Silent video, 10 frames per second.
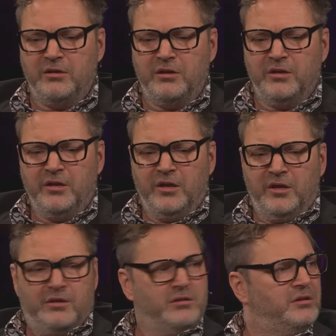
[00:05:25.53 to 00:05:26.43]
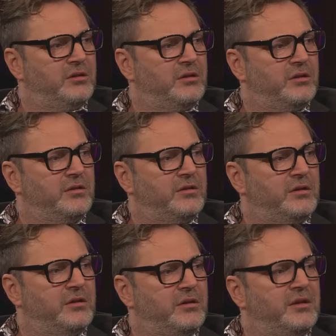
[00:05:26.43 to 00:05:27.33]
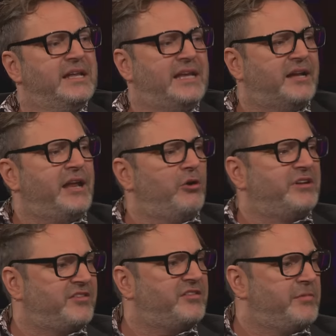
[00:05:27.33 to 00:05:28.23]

Äh wo, wo, ist denn der? Sagst du mir das mal? Ja, genau, das ist